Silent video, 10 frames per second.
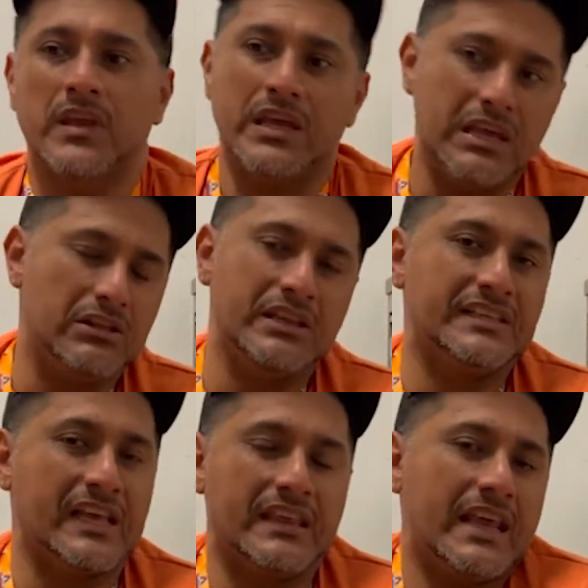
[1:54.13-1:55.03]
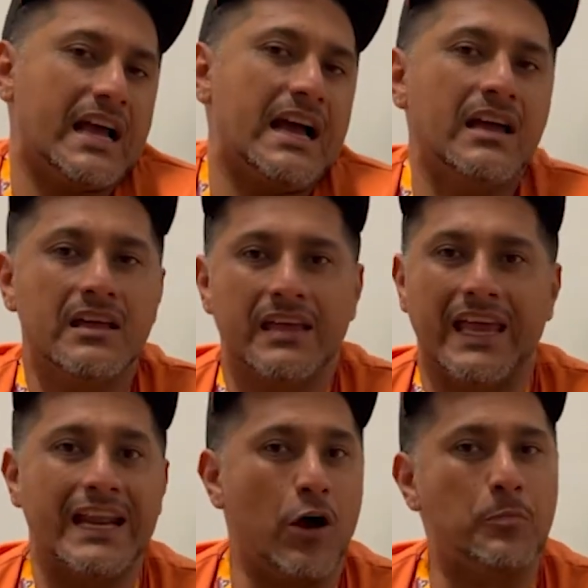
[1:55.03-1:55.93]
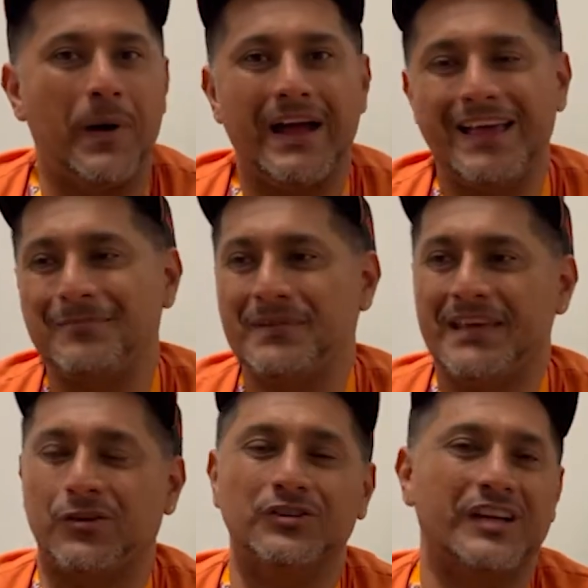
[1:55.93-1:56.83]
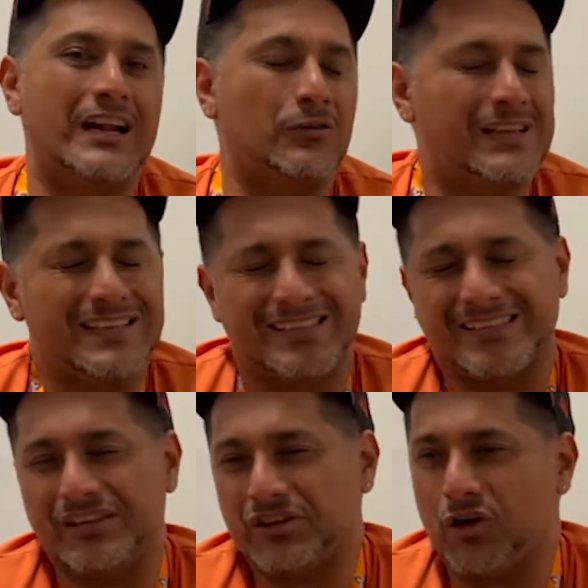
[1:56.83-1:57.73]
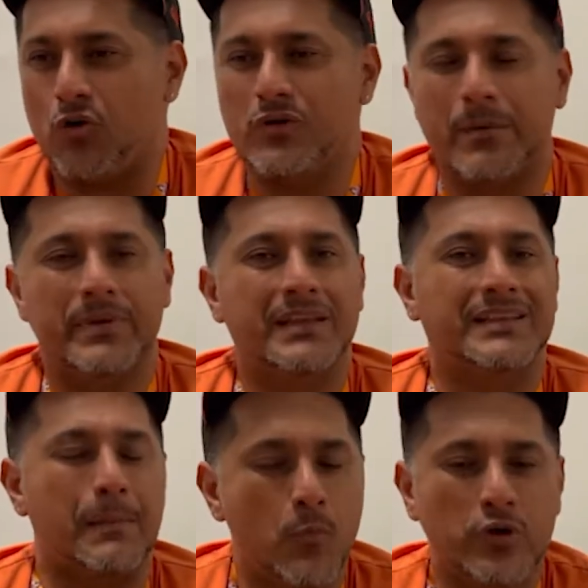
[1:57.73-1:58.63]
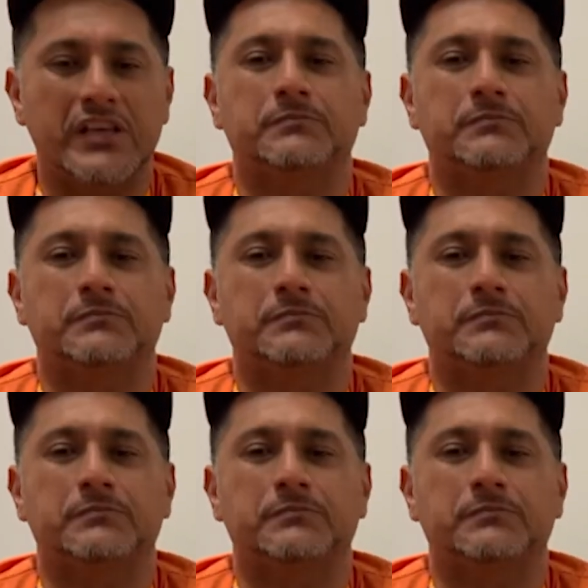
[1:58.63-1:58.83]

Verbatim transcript: y ni se diga en la UPAEP y contra la UDLA se sintió un ambiente muy